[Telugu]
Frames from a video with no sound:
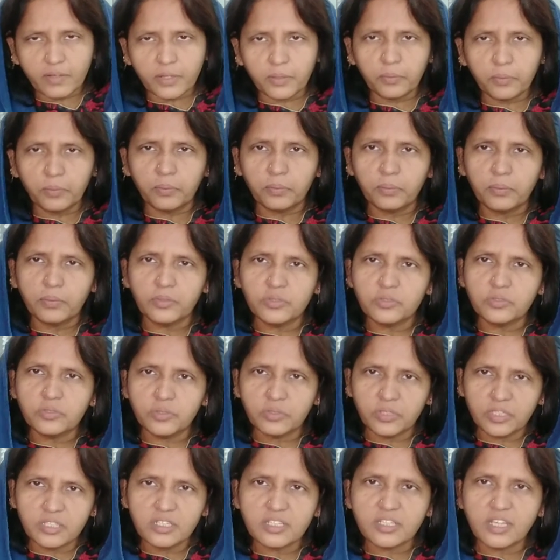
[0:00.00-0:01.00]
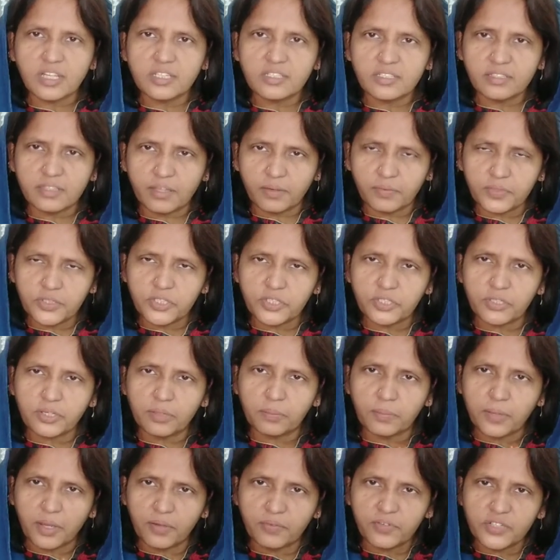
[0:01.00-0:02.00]
వరకు శుద్ధించాల్సిన
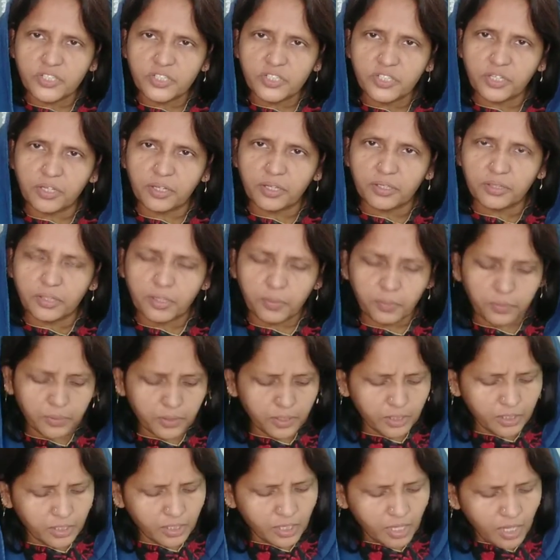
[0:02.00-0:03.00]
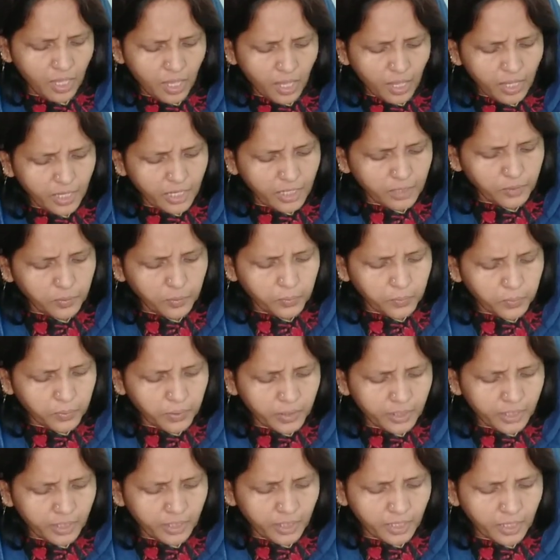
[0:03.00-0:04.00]
అవసరం ఆవశ్యకత ఉంది ఎందుకు
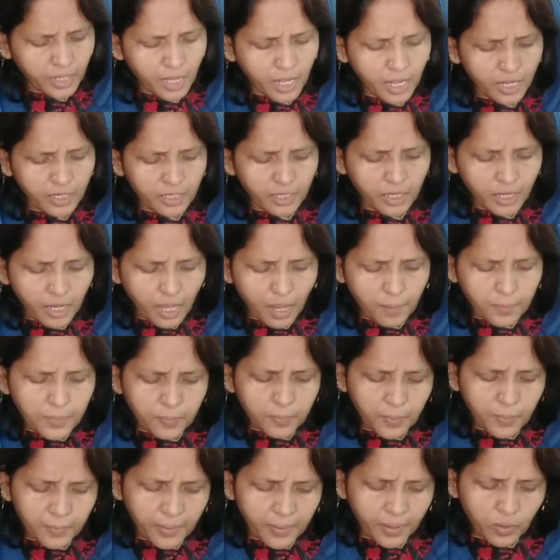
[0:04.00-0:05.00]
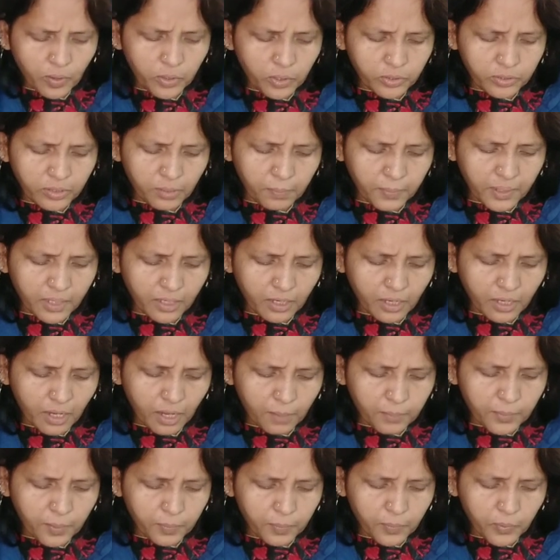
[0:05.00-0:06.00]
అంటే ఆయన నామము మహోన్నతమైన
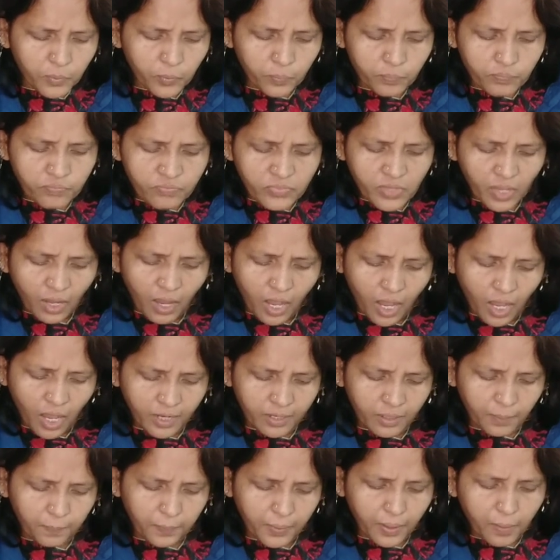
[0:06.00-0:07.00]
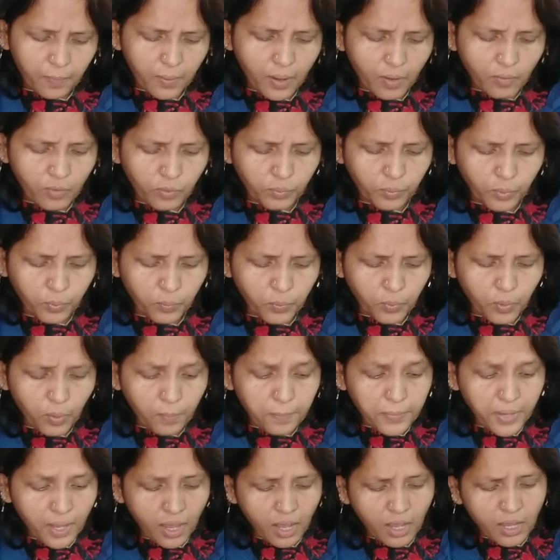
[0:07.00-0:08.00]
నామము ఆయన ప్రభావము
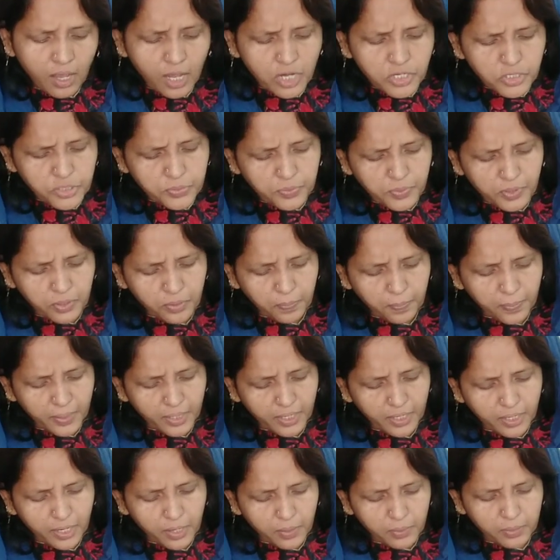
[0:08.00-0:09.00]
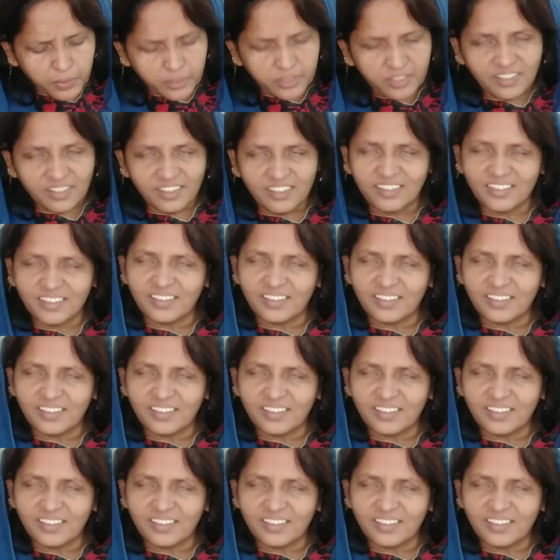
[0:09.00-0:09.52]
భూమి ఆకాశములకు పైగా ఉన్నది